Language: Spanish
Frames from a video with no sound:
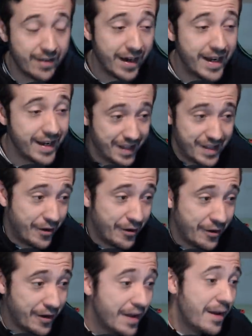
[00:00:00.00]
¿vale? Yo
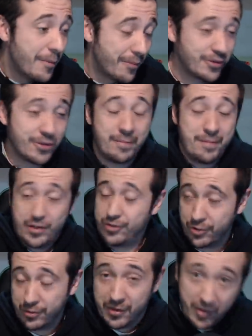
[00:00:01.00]
pues me lo estoy
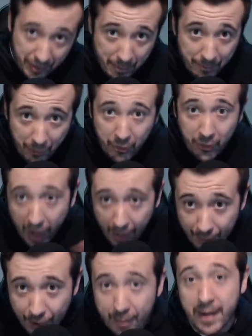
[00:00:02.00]
tomando aquí un poco a
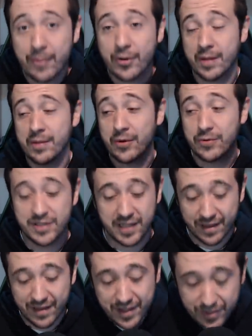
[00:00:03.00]
broma porque me gusta
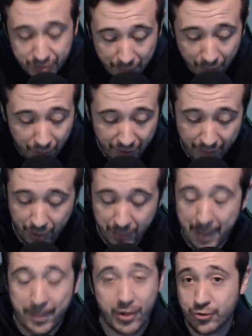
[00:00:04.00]
hacer esto un poco de
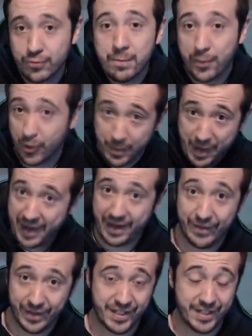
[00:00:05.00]
broma, pero es un problema
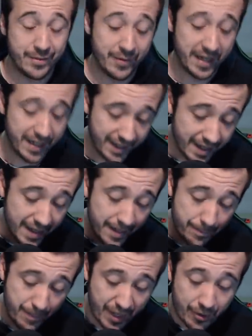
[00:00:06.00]
gravísimo, ¿vale?
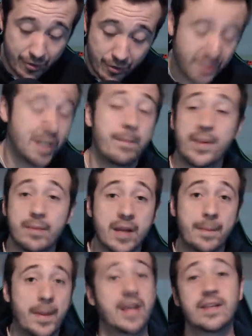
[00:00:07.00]
Pero no es el
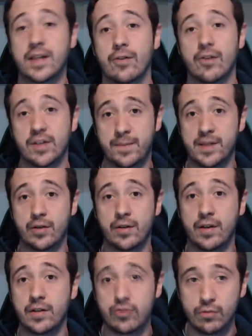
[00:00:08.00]
primer país que no respeta los
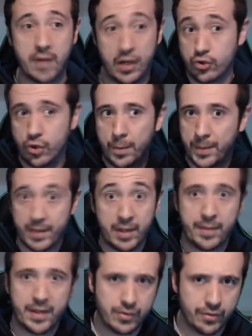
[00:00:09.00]
derechos humanos o el primer
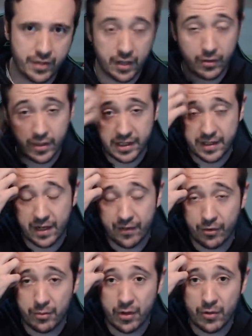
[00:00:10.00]
patrocinador que tendría la
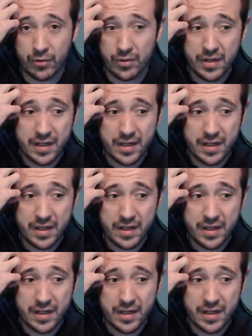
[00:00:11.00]
Fórmula 1